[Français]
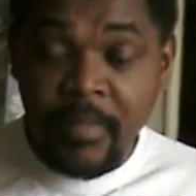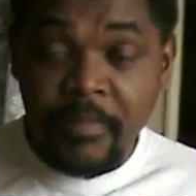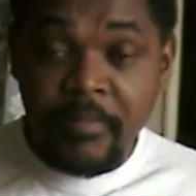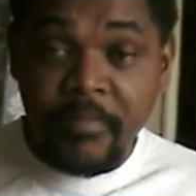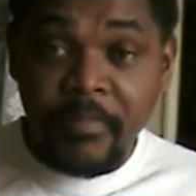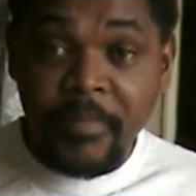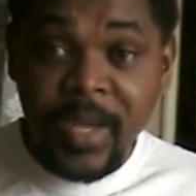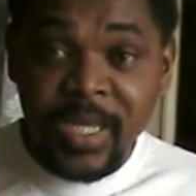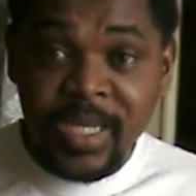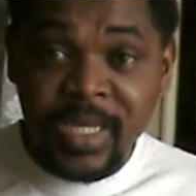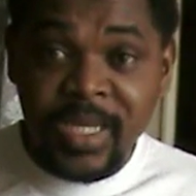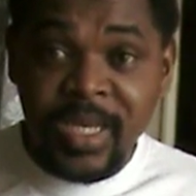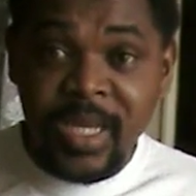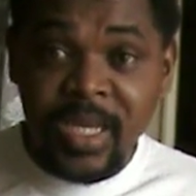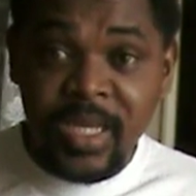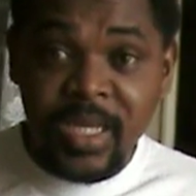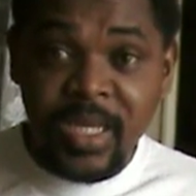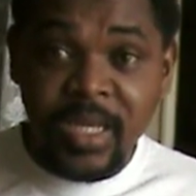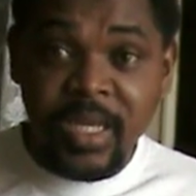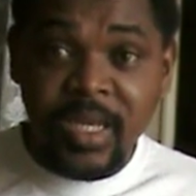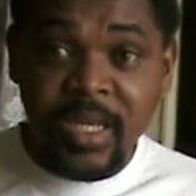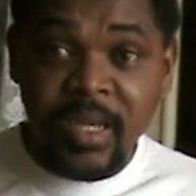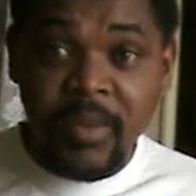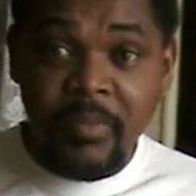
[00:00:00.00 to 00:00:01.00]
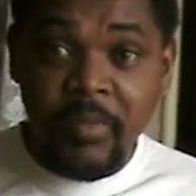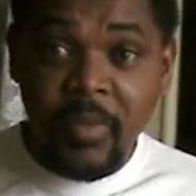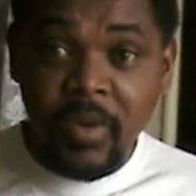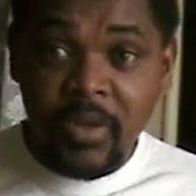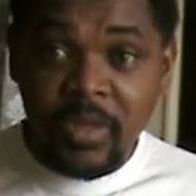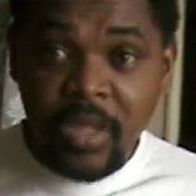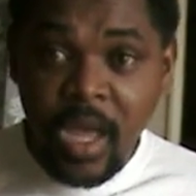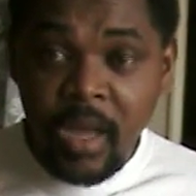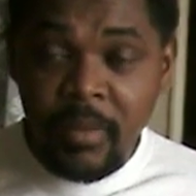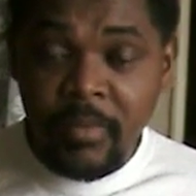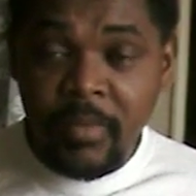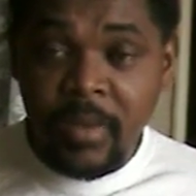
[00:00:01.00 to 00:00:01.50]
Parce que mon
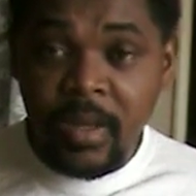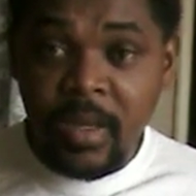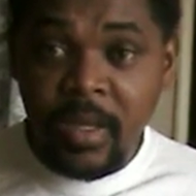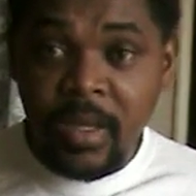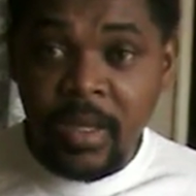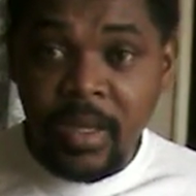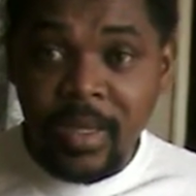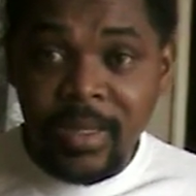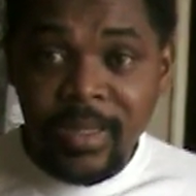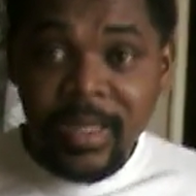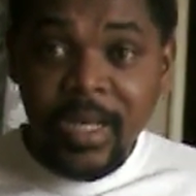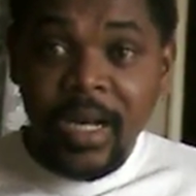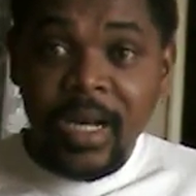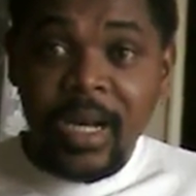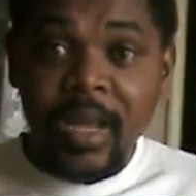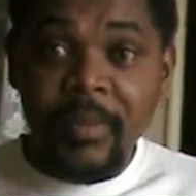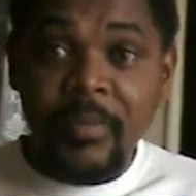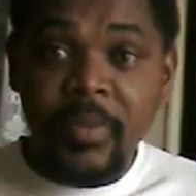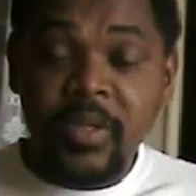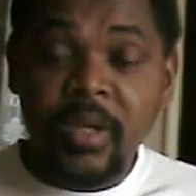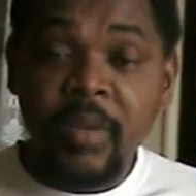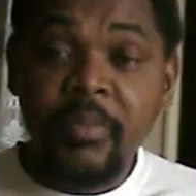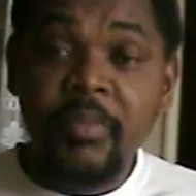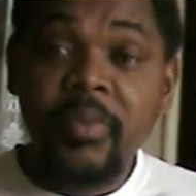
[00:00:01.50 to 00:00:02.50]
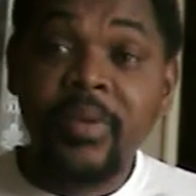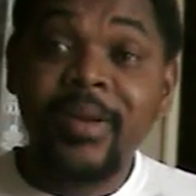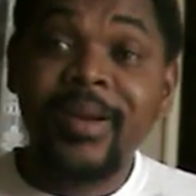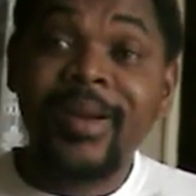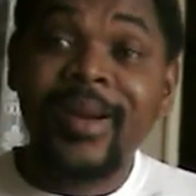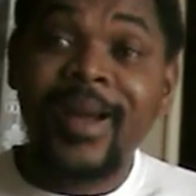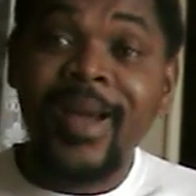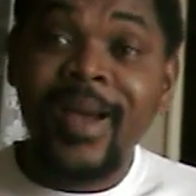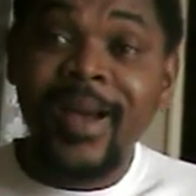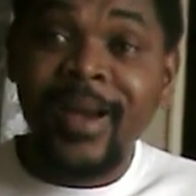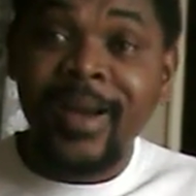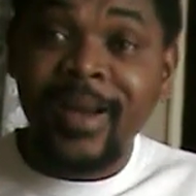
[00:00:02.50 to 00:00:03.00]
âme, il en a besoin pour
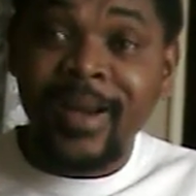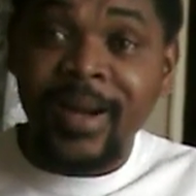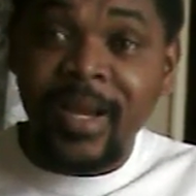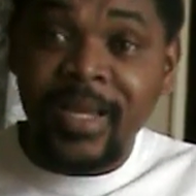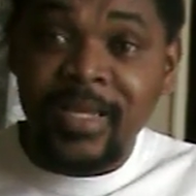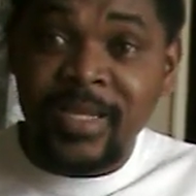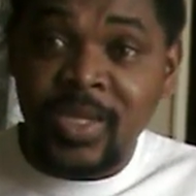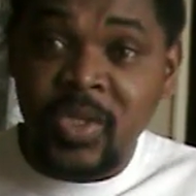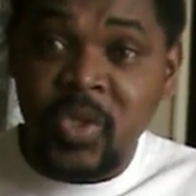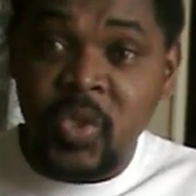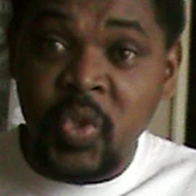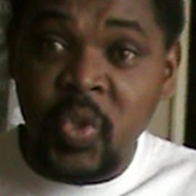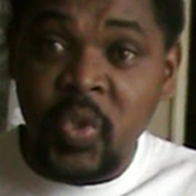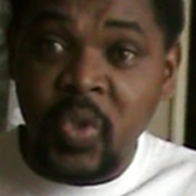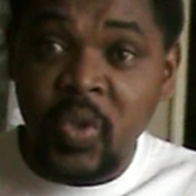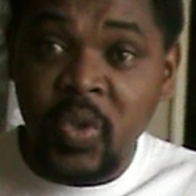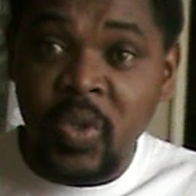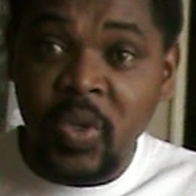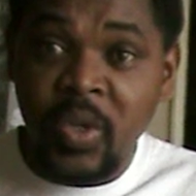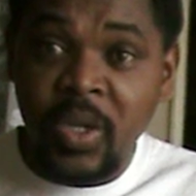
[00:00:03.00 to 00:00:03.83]
rendre grâce à Dieu.